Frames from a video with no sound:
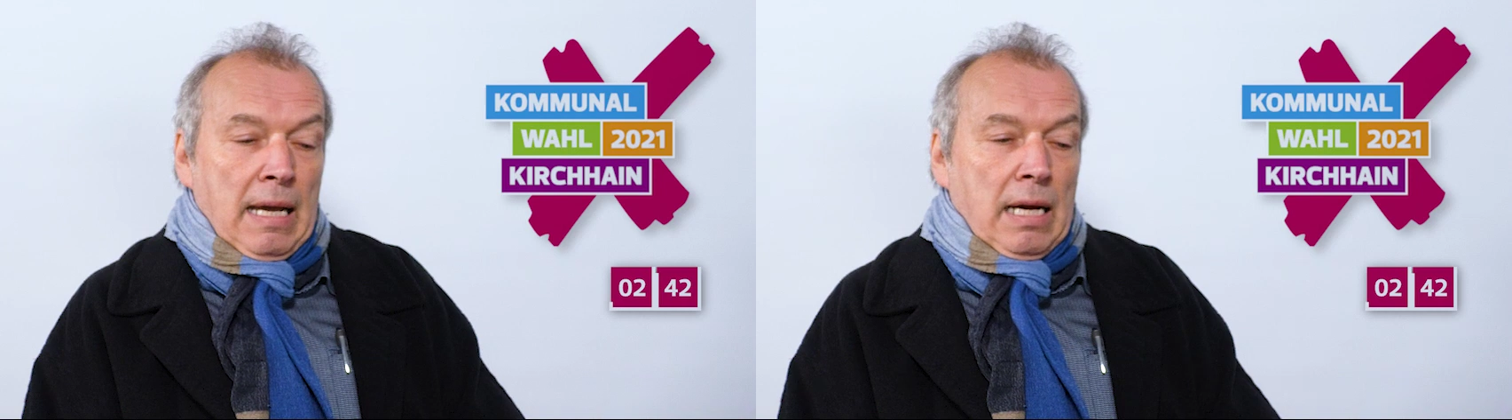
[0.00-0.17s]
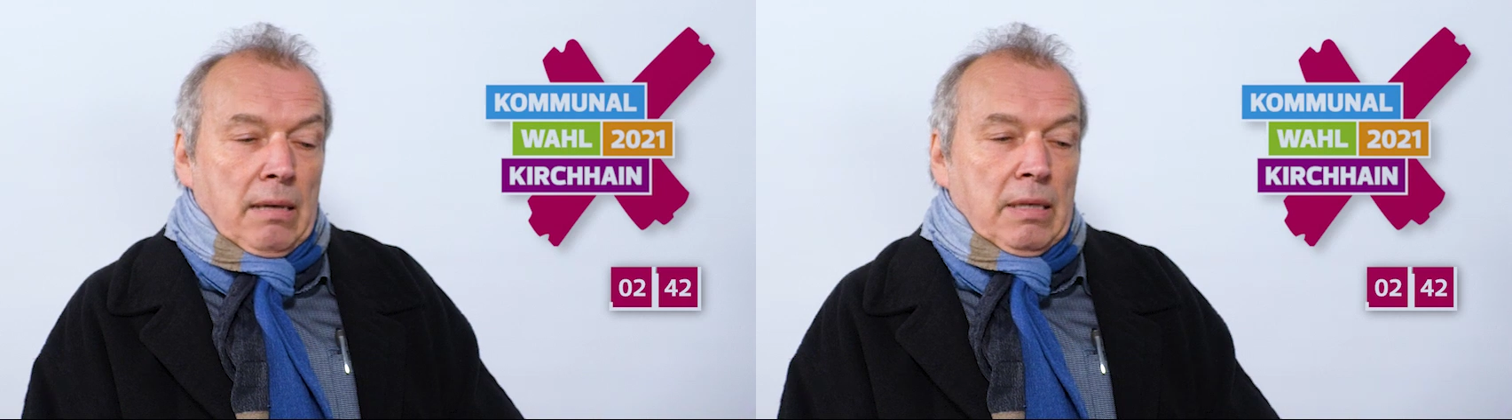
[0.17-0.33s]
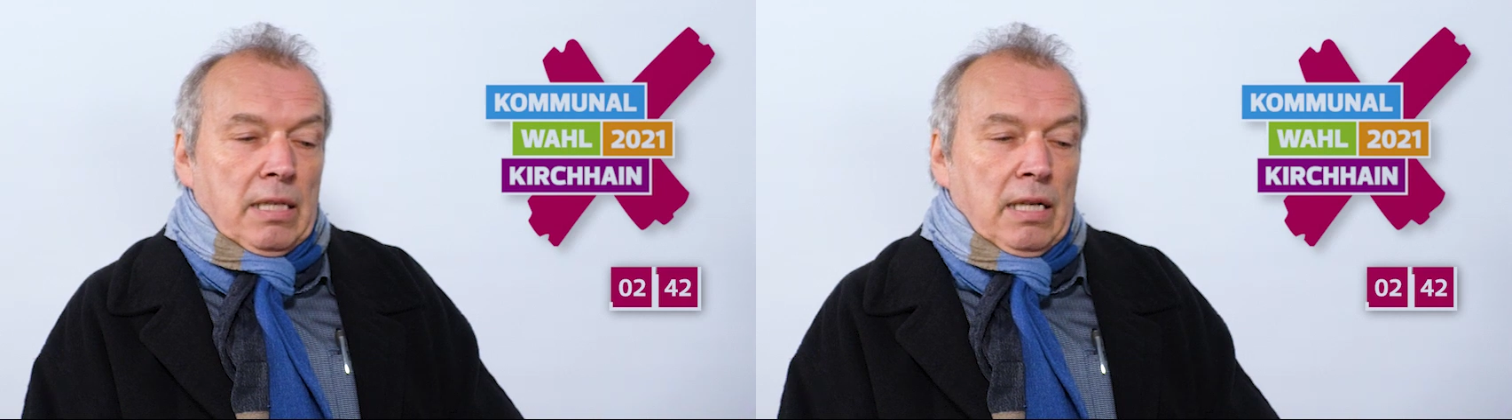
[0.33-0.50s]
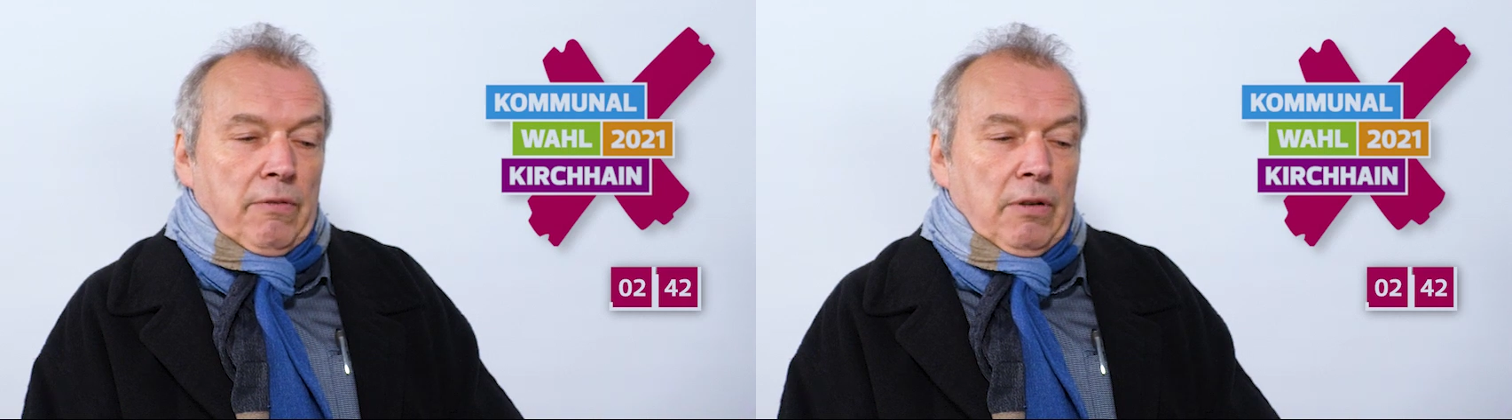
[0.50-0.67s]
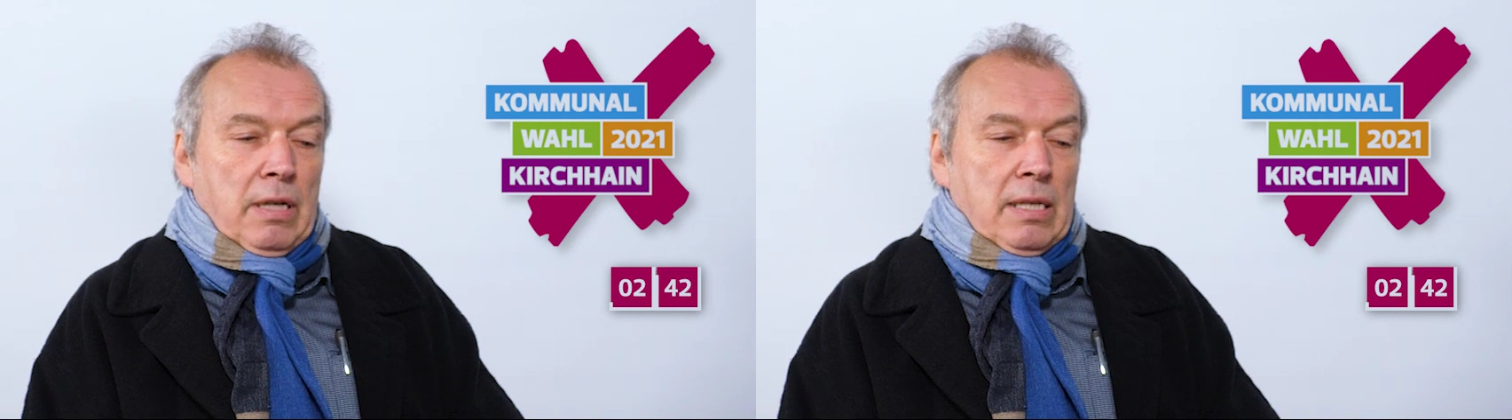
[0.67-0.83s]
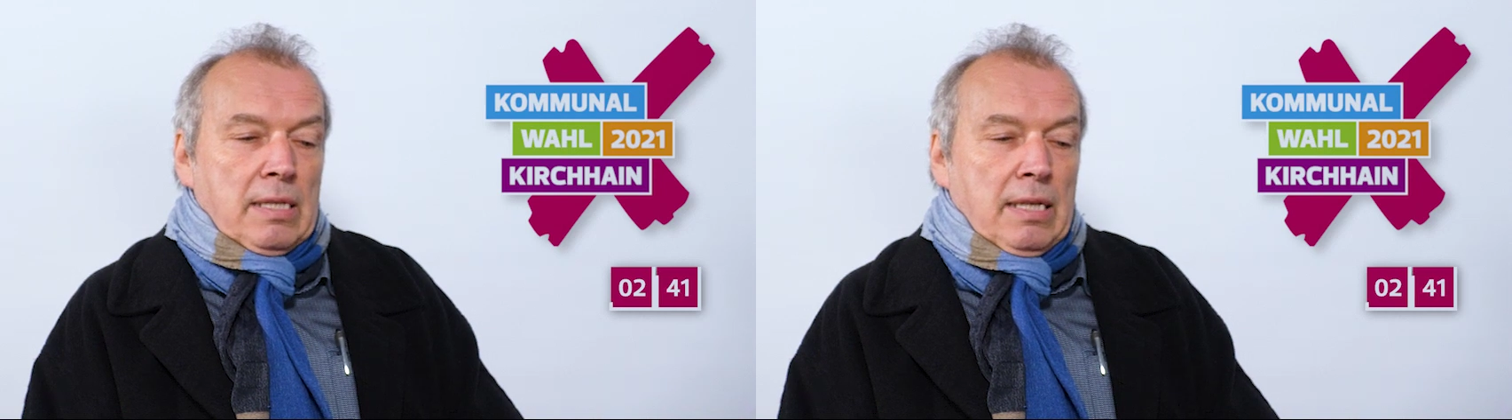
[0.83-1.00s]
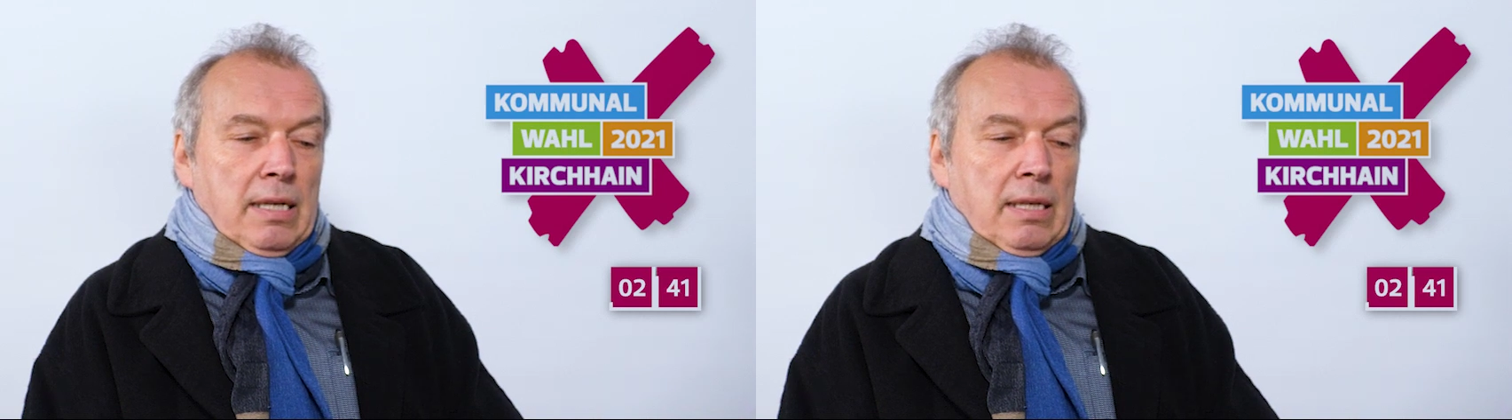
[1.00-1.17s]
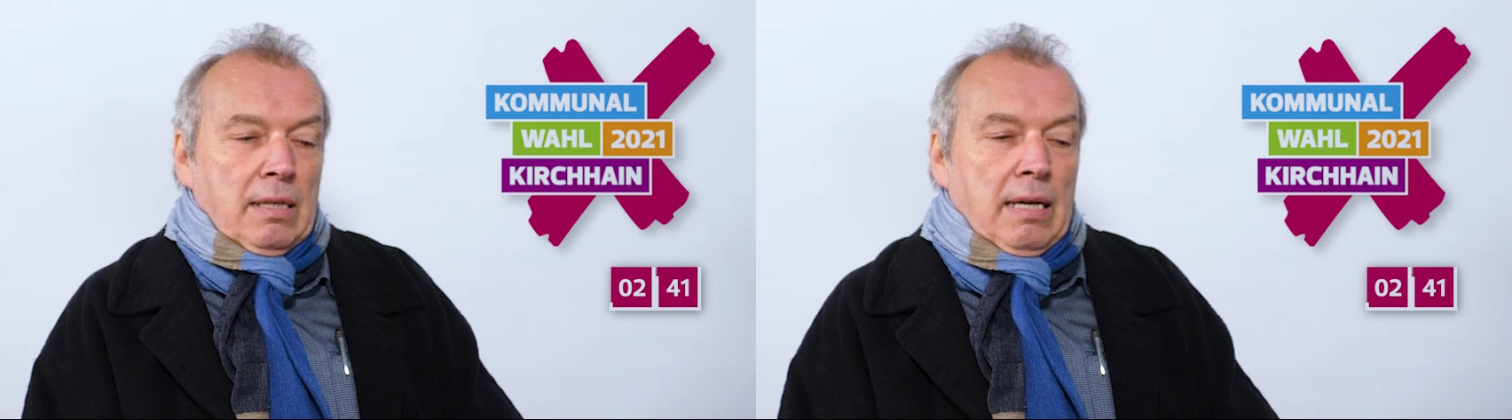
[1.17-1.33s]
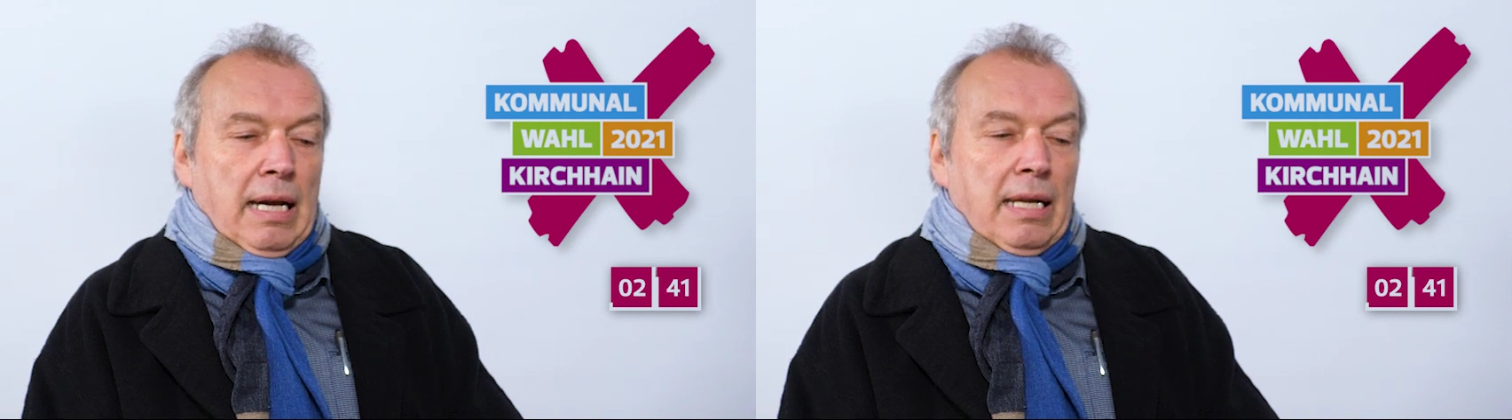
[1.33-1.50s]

aber ich darf vielleicht sagen,